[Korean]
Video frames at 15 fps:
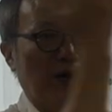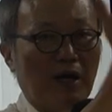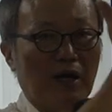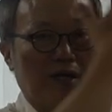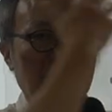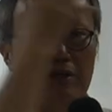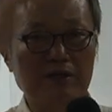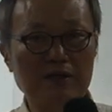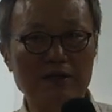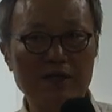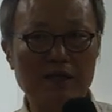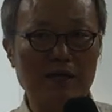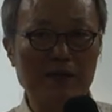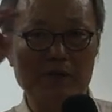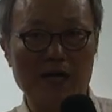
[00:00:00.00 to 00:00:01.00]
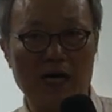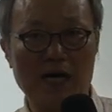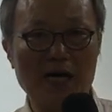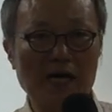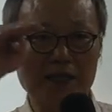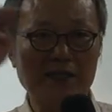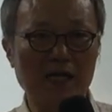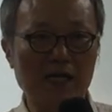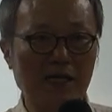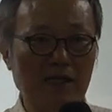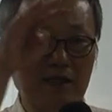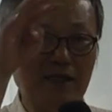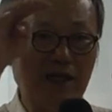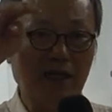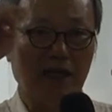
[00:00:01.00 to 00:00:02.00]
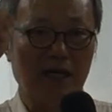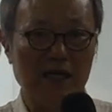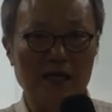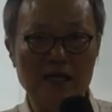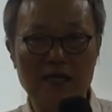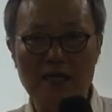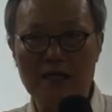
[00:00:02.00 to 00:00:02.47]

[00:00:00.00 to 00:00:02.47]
예. 그거는 강하게 때리는데